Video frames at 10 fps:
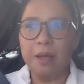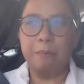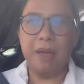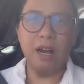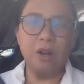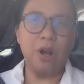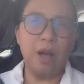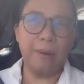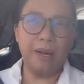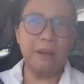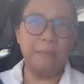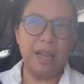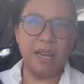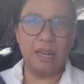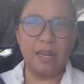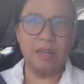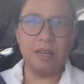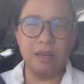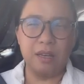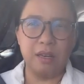Pero kapag naman
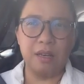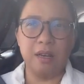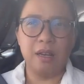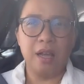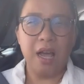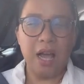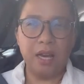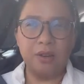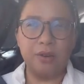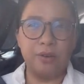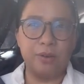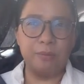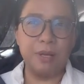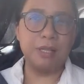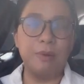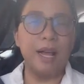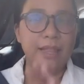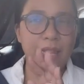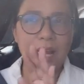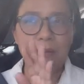ano, mas
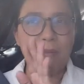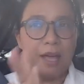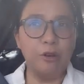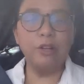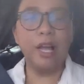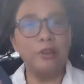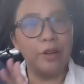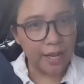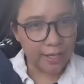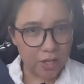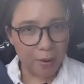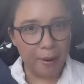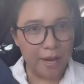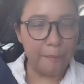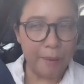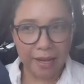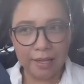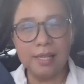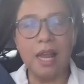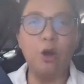maganda na meron kayong extra pa na bag
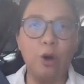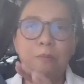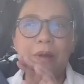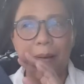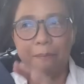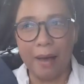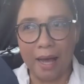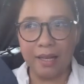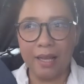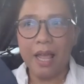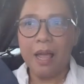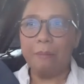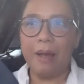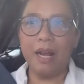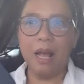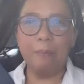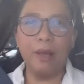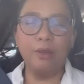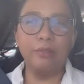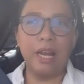sa loob ng bag para
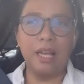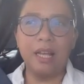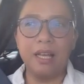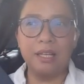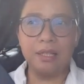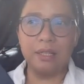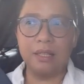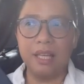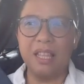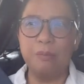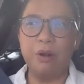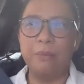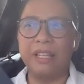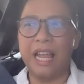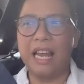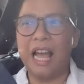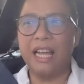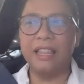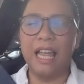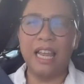kapag yung talagang hindi mo naman
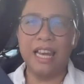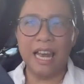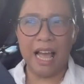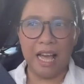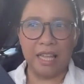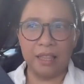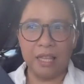kailangan dalhin lahat,